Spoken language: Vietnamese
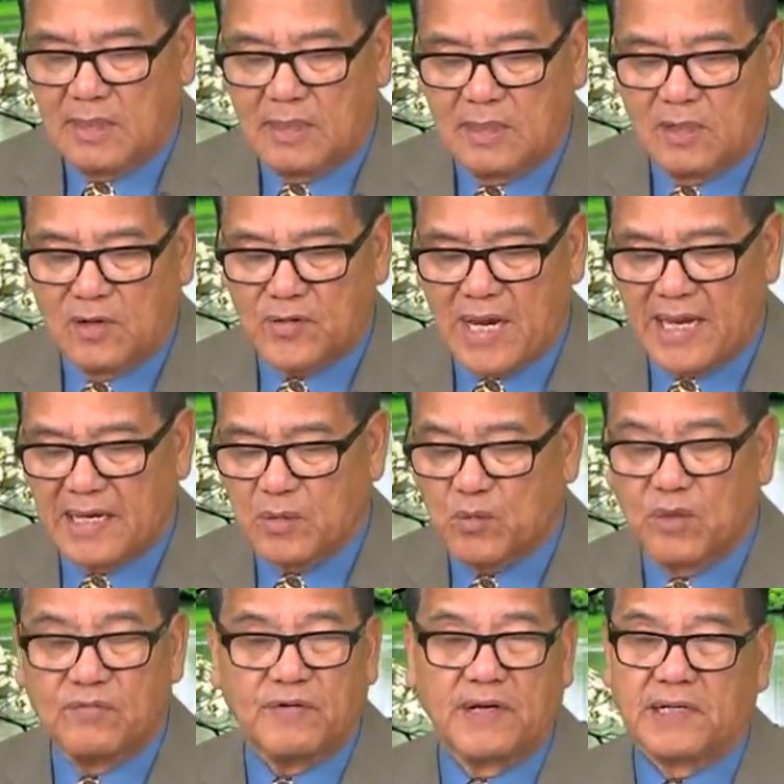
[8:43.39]
Lâu nay
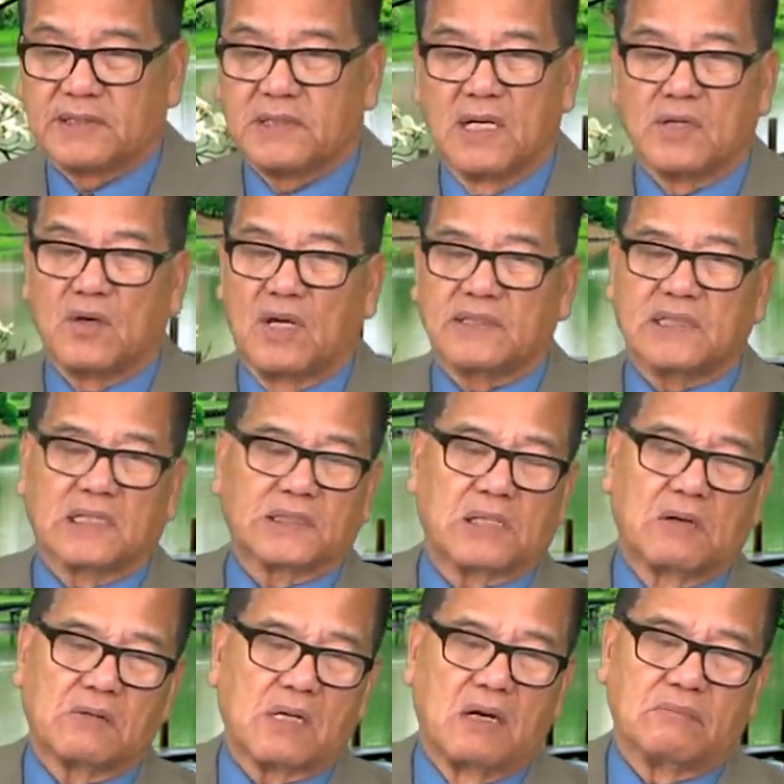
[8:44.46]
quý vị thường nói rằng
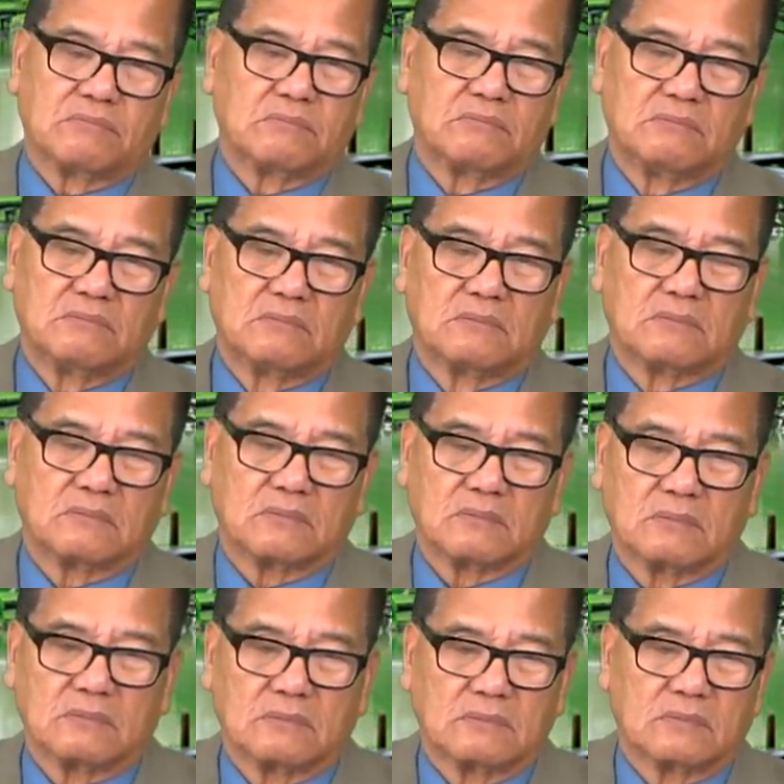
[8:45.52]
Tàu Cộng
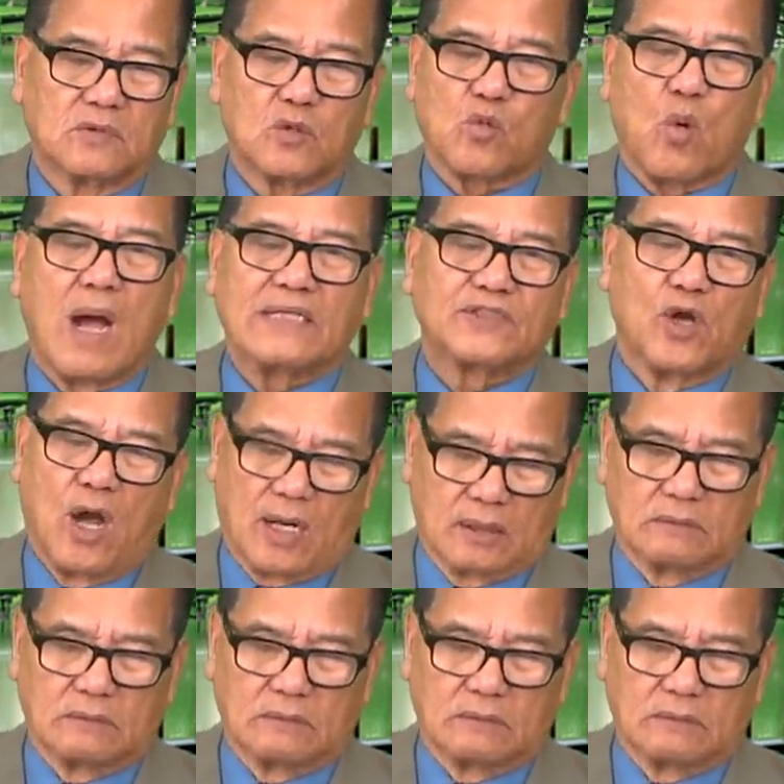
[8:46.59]
nó quá giỏi.